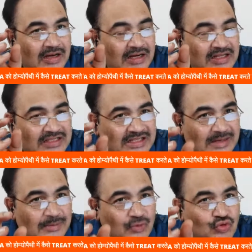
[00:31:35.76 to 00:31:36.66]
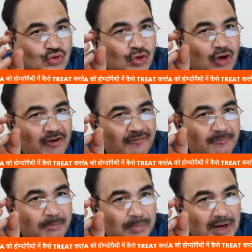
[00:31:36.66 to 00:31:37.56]
डिस्ट्रीब्यूशन ऑफ
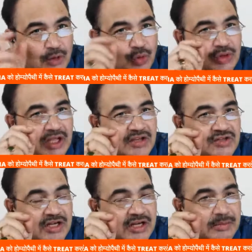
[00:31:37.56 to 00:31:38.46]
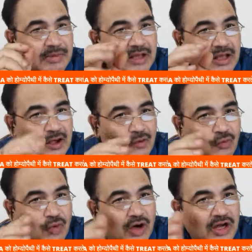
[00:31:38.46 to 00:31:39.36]
ब्लड होता है शरीर में
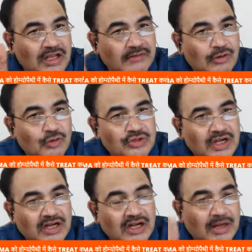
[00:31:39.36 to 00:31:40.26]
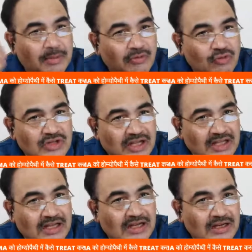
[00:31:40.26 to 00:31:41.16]
वो अनइवन हो जाएगा कभी वो
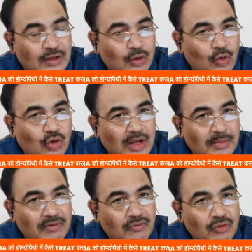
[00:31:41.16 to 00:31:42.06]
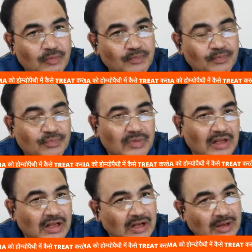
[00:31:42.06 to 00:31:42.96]
ज्यादा और कभी वो
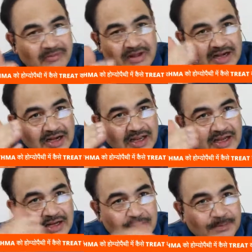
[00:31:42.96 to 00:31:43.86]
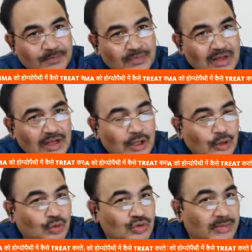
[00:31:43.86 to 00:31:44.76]
कम वाला रहेगा
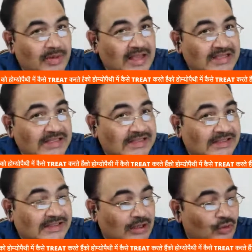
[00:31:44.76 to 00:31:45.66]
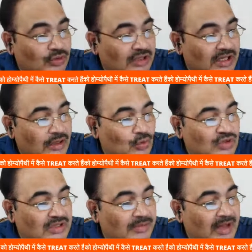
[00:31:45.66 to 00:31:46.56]
तो जब ऐसी स्थितियां होती हैं
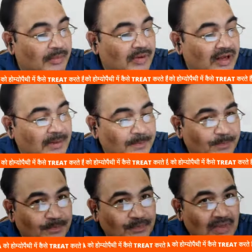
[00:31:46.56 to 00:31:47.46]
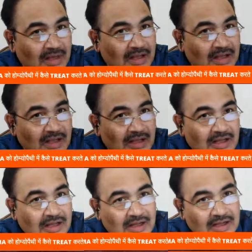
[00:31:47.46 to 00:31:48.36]
उस समय आपका
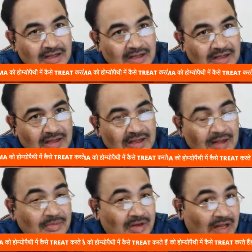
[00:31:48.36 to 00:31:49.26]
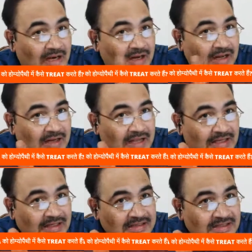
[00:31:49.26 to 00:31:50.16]
आ, हम का
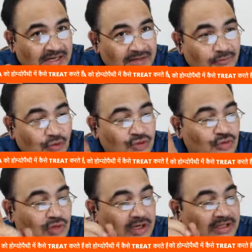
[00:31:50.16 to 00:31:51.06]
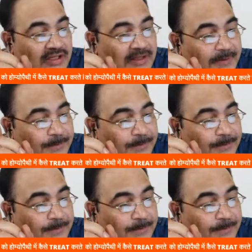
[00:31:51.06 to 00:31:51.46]
कैक्टस ग्रेडिफ्लोरस को करते हैं